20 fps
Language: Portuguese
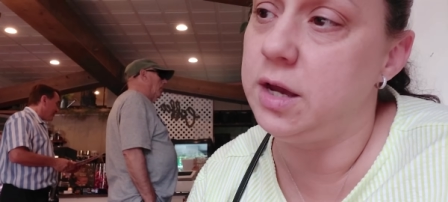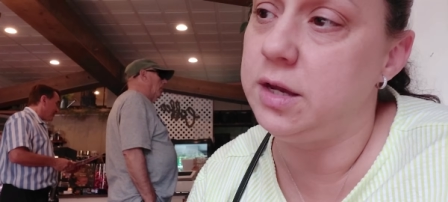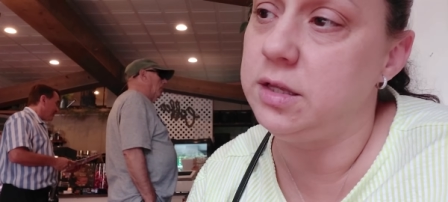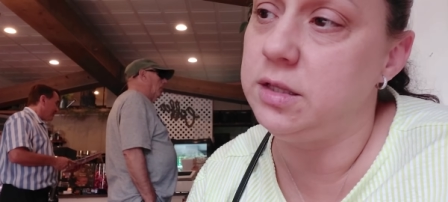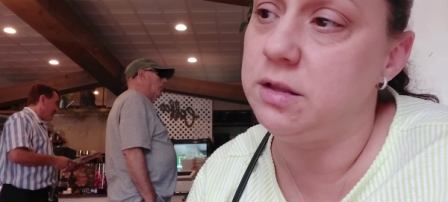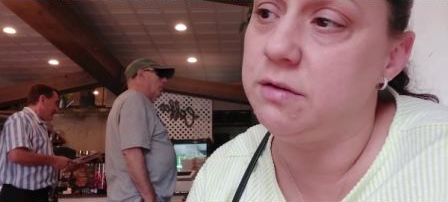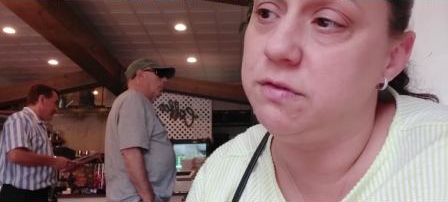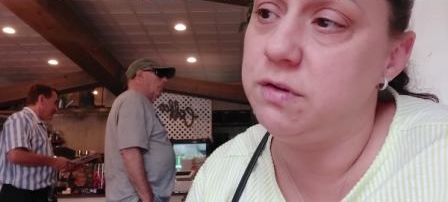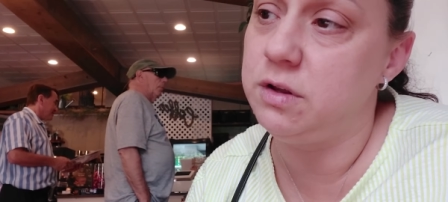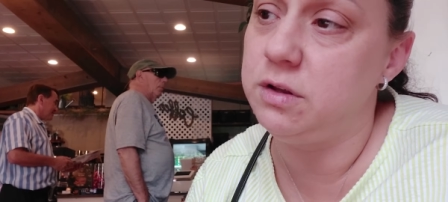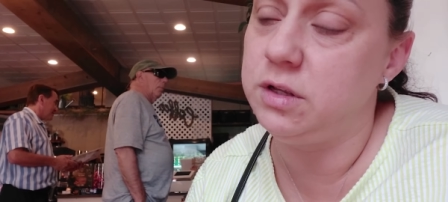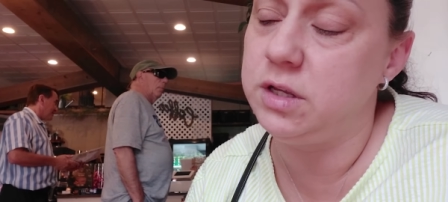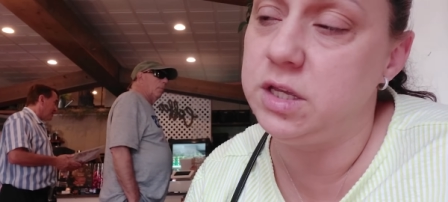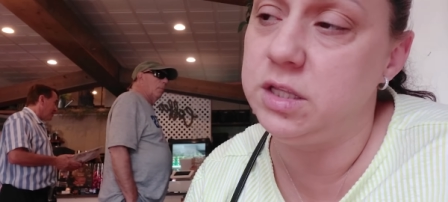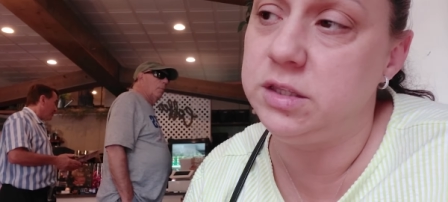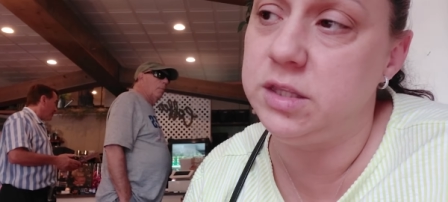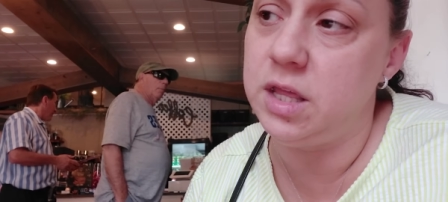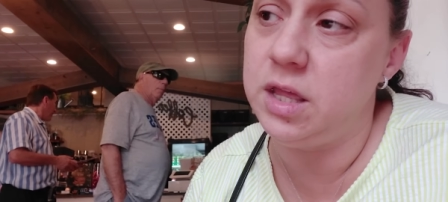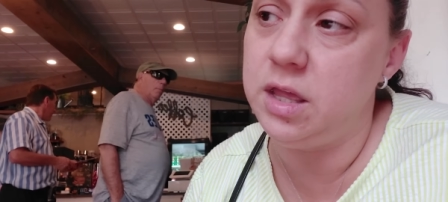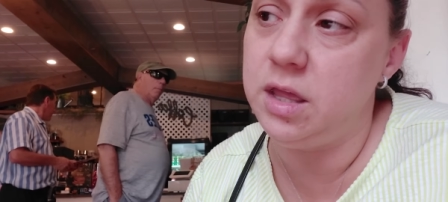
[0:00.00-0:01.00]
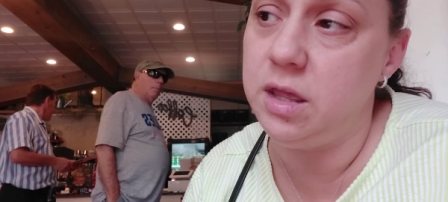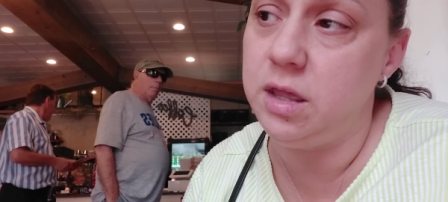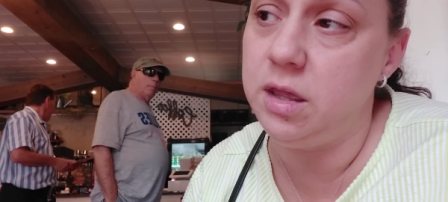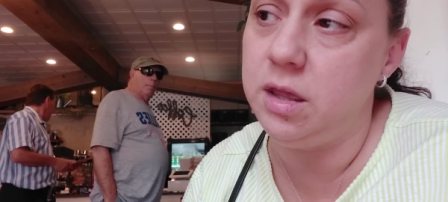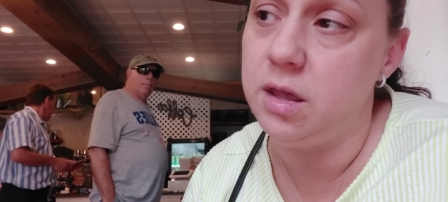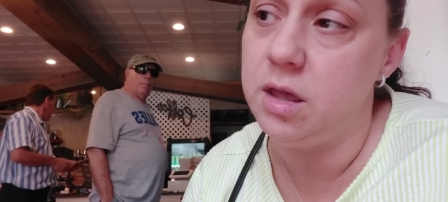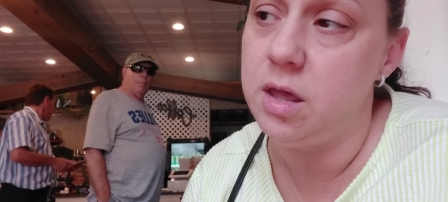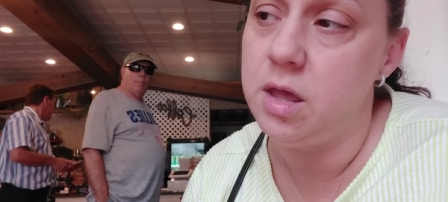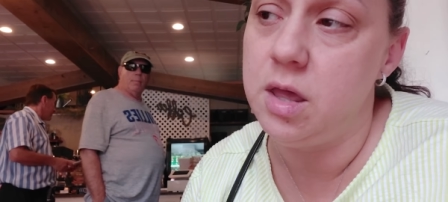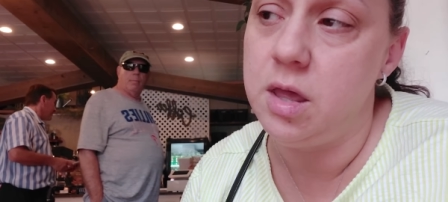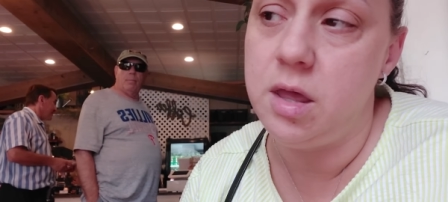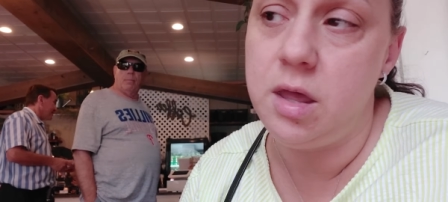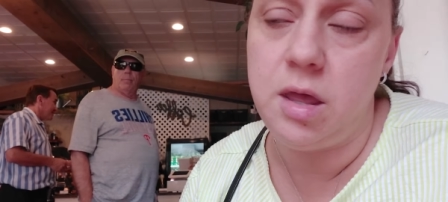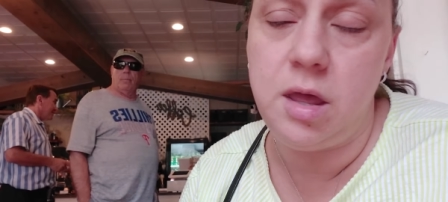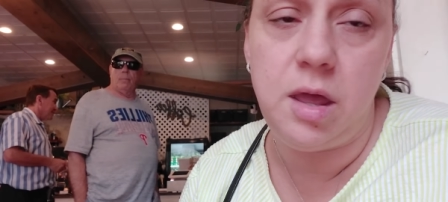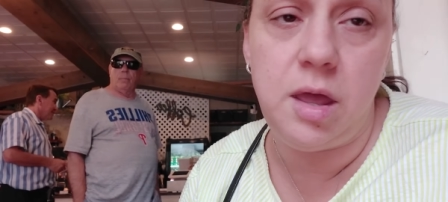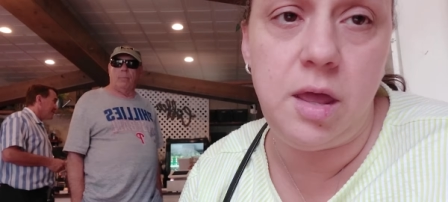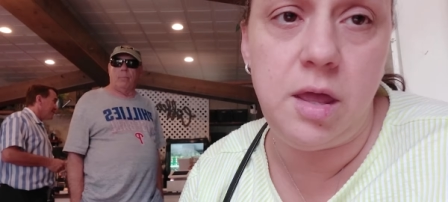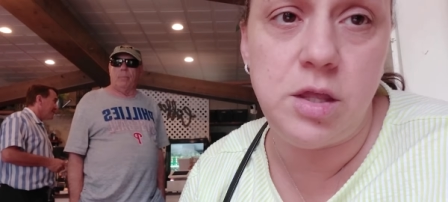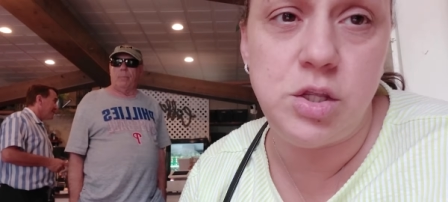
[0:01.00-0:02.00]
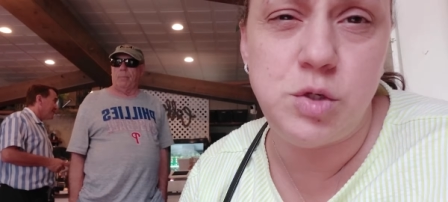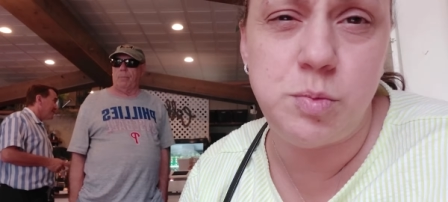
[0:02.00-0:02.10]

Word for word: Aqui tá falando que tem, é,